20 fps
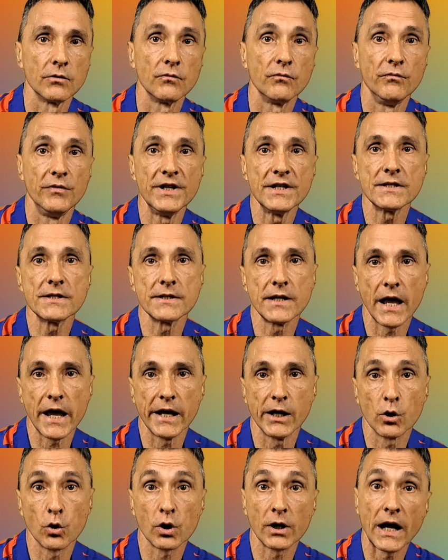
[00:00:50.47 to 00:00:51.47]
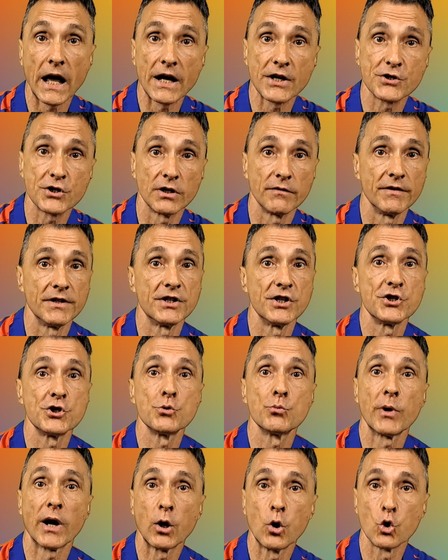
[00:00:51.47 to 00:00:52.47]
Vince Taylor nasce il
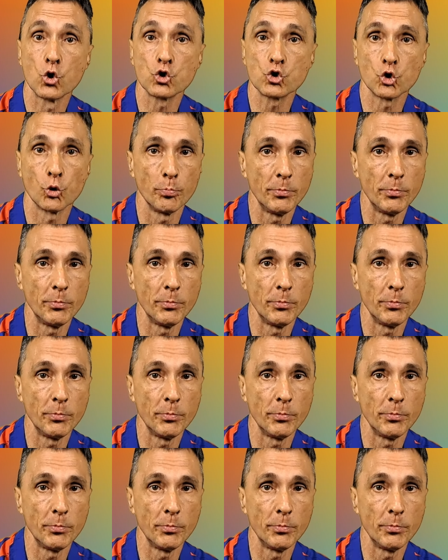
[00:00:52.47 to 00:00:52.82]
25 agosto